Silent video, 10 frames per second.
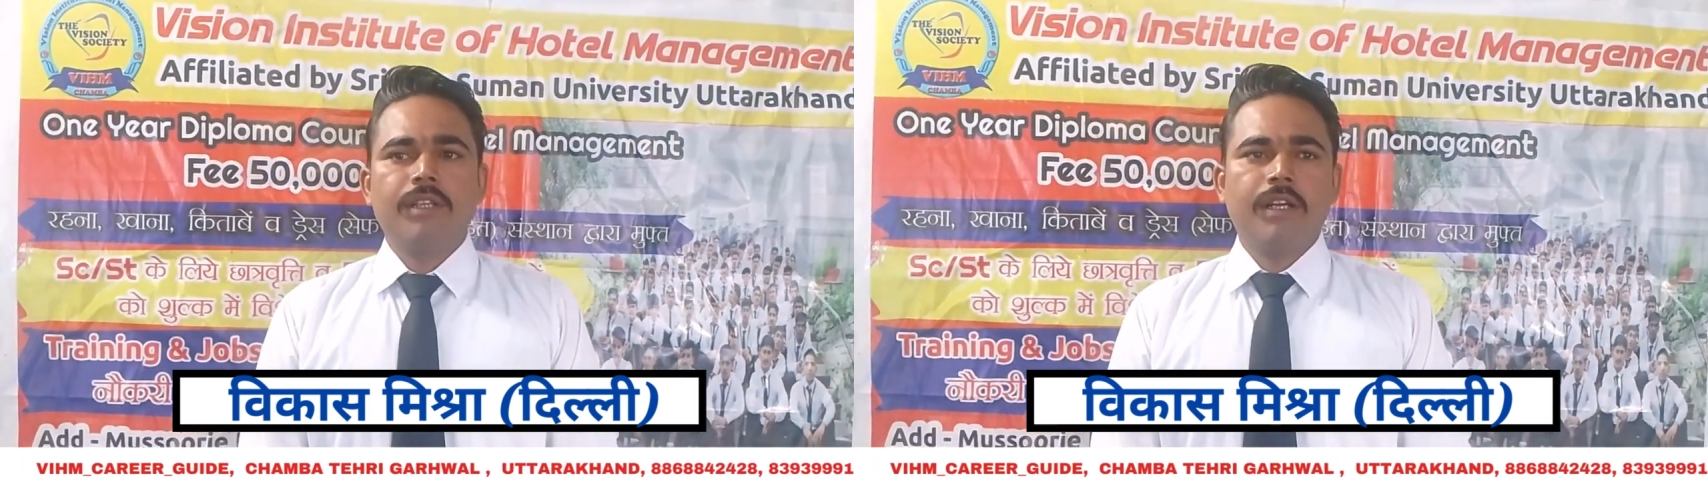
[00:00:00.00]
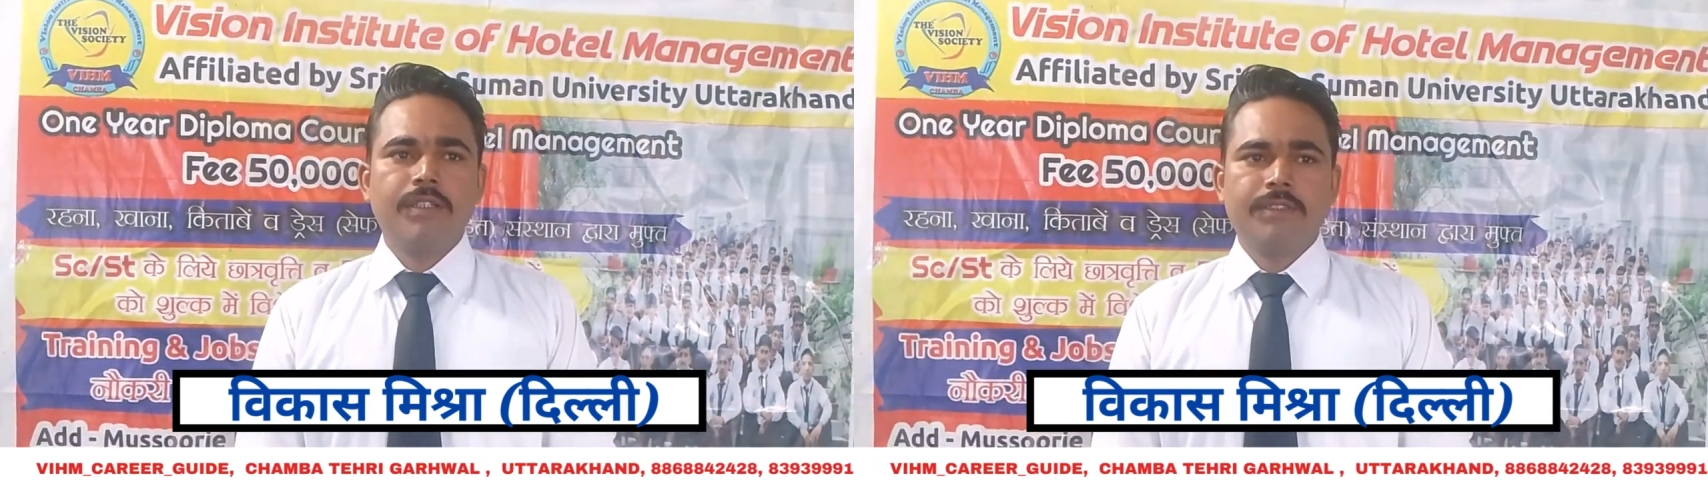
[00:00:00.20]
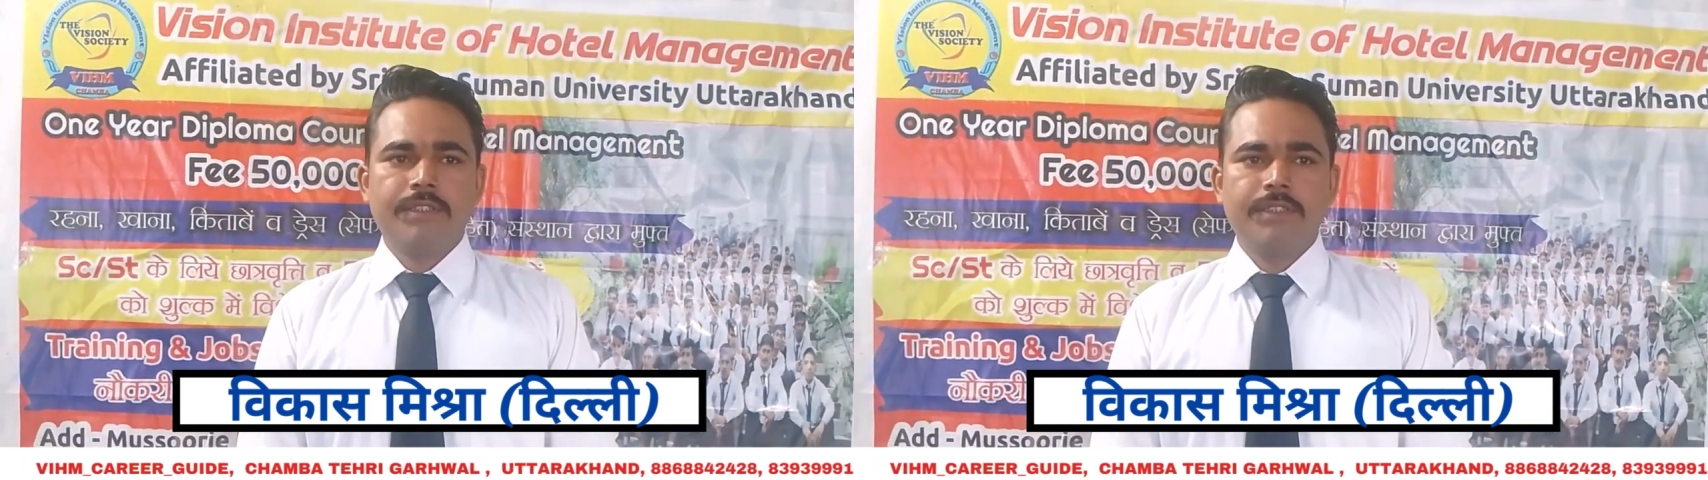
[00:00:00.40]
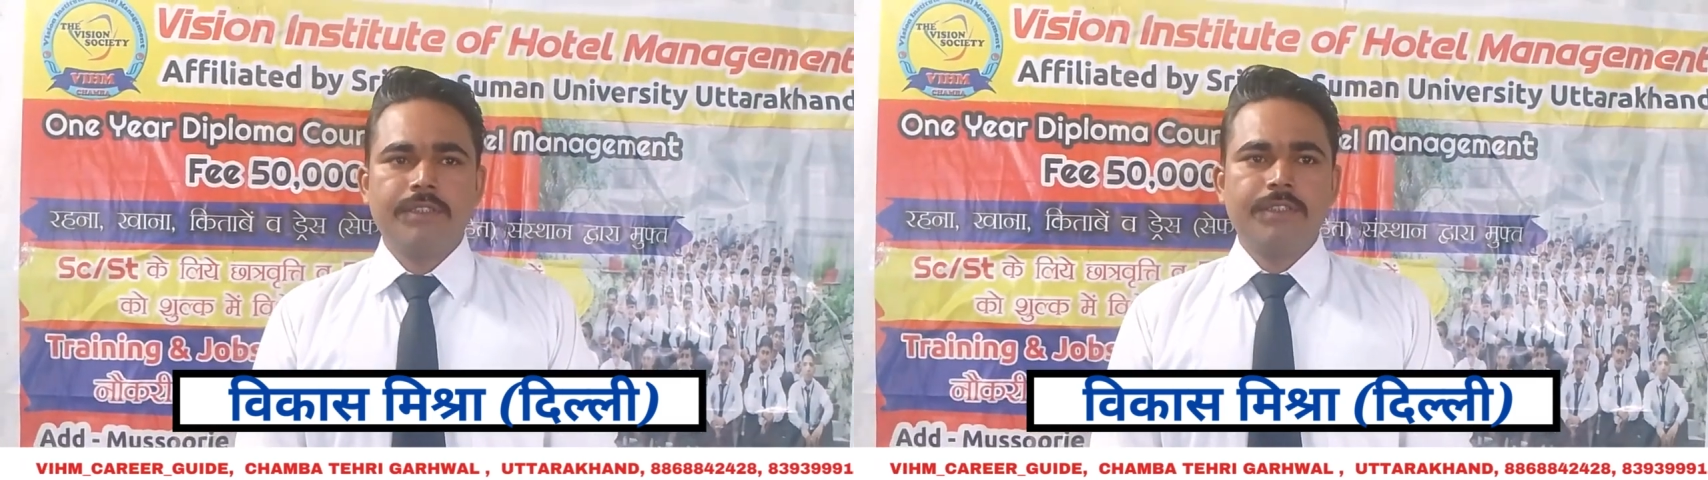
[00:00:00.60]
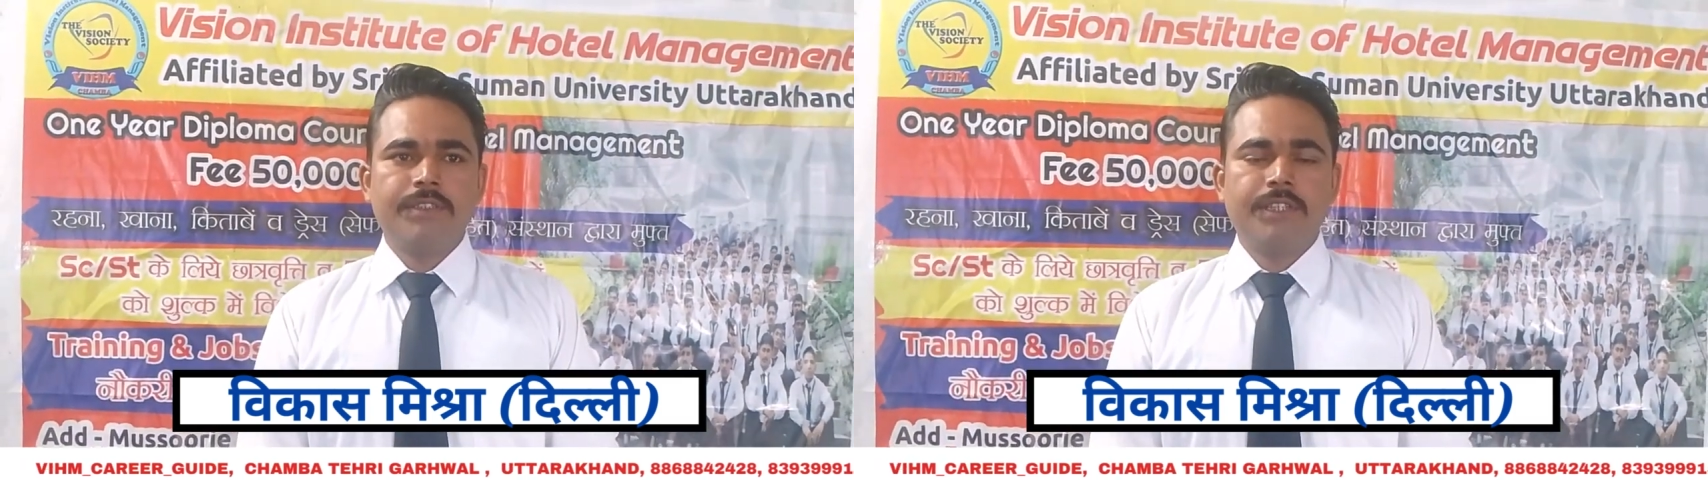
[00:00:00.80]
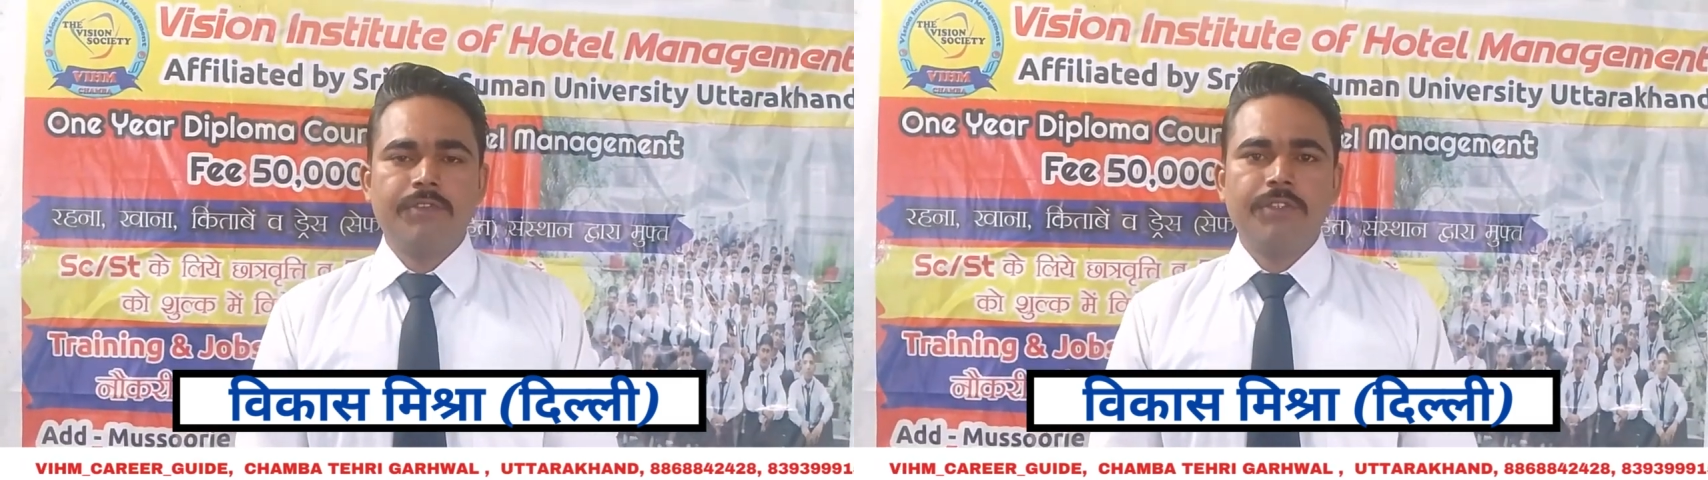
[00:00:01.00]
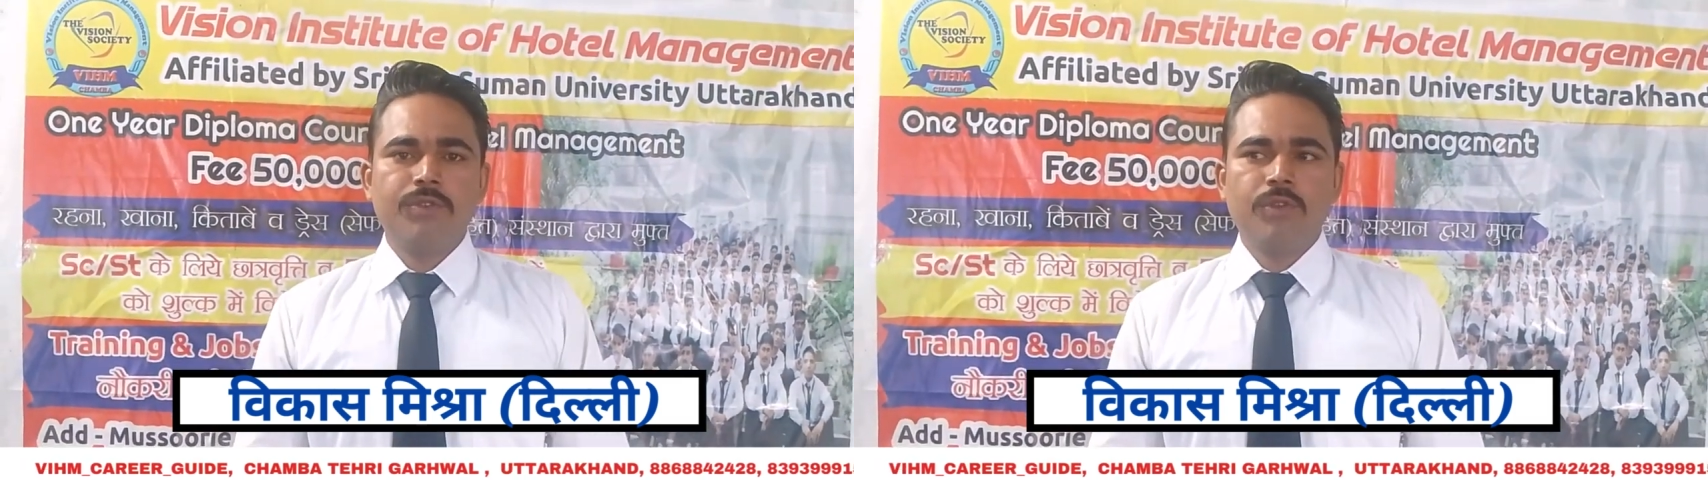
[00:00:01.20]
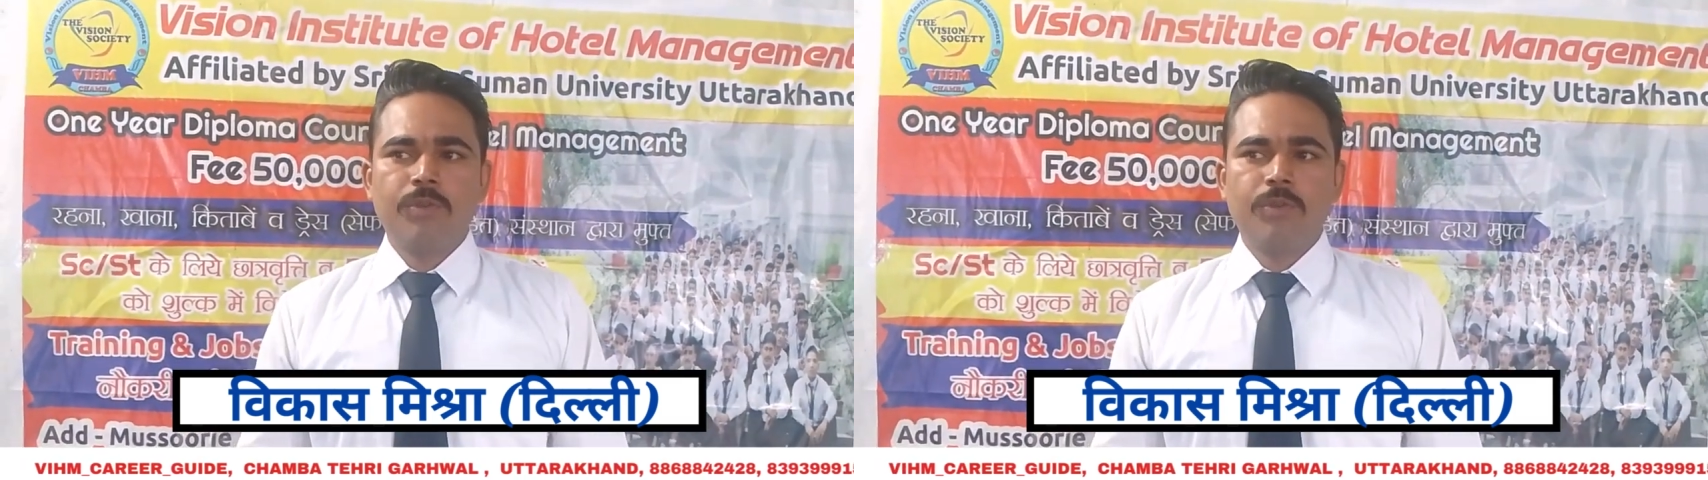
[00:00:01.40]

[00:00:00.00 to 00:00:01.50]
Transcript: यहाँ से जैसे कि सर्विस